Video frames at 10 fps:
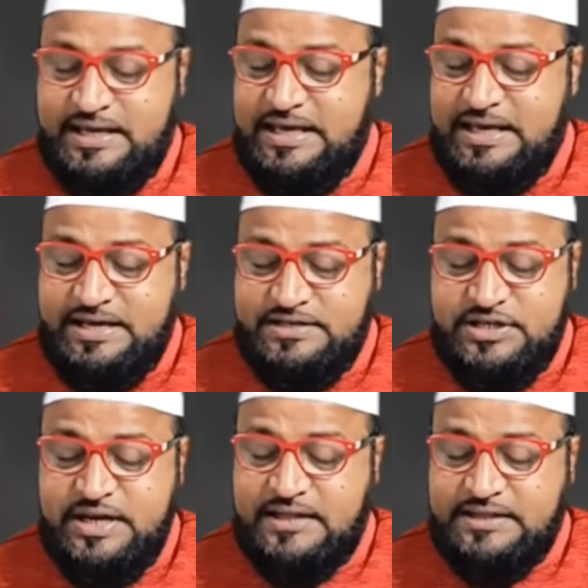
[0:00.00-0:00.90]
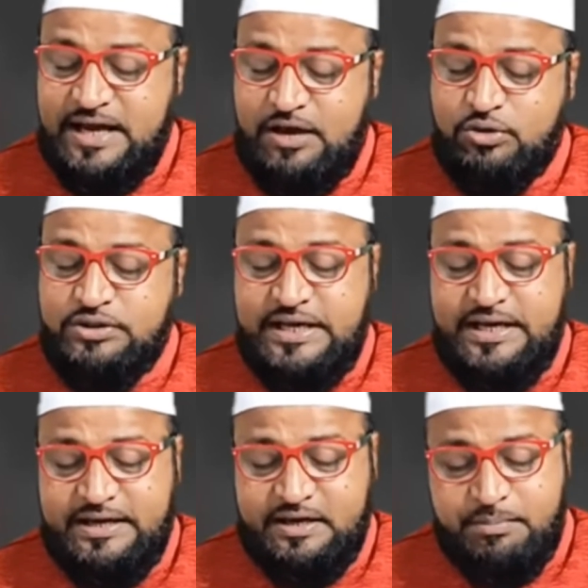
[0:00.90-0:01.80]
कि ये जिन्नात क्या होते
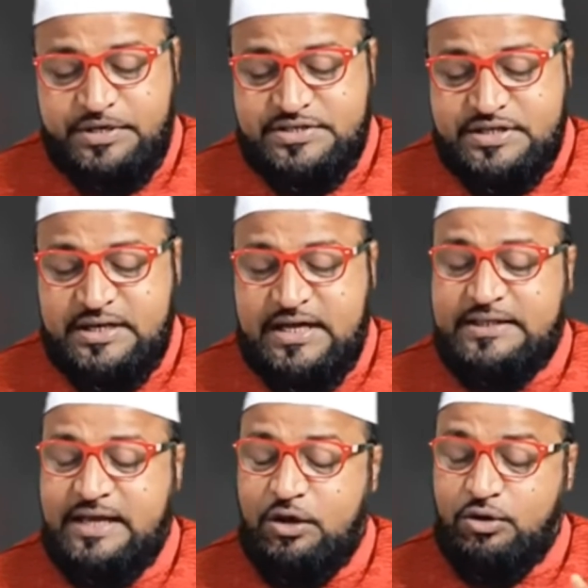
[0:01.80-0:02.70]
हैं खबीस जिन्नात क्या